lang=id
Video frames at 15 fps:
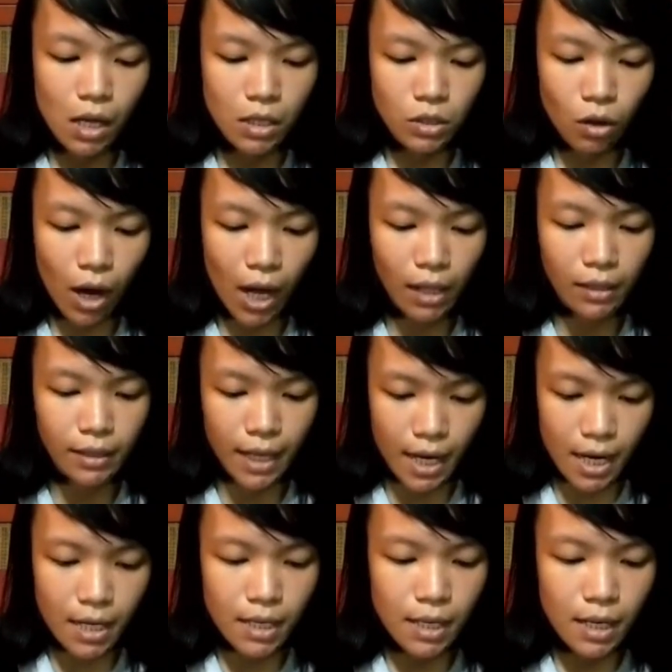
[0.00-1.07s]

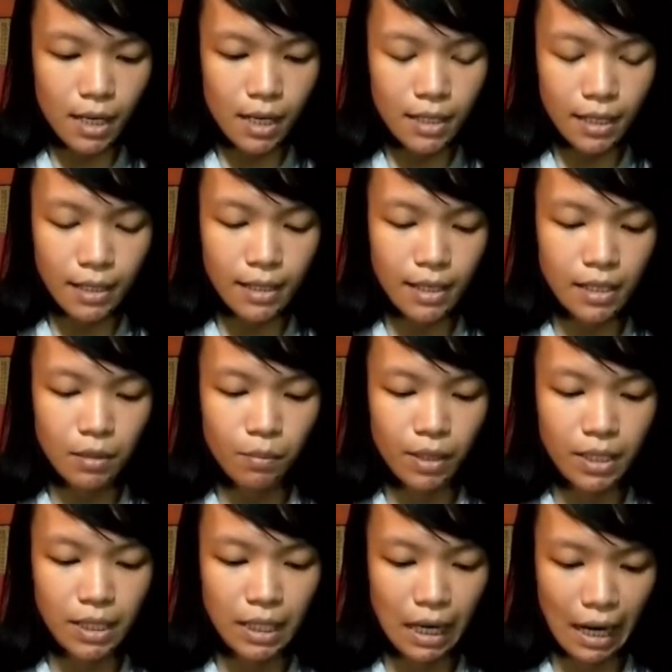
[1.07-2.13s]
Soalnya sensasi
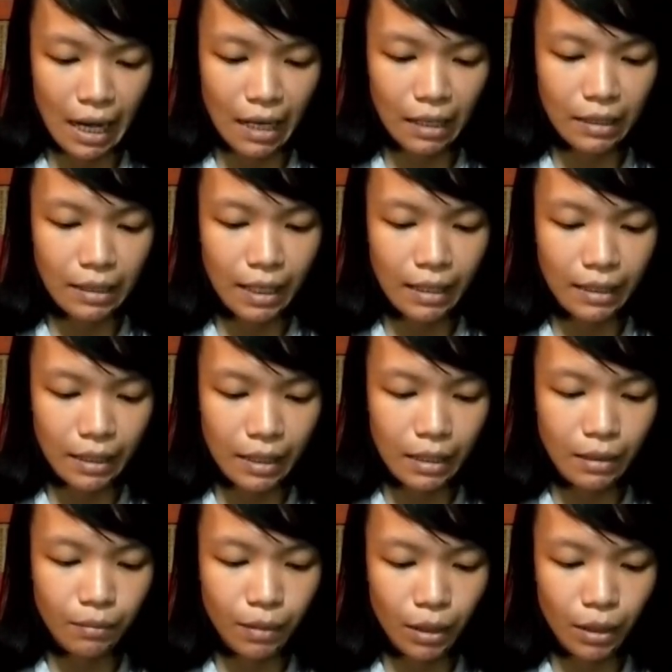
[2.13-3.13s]
bersilang jadi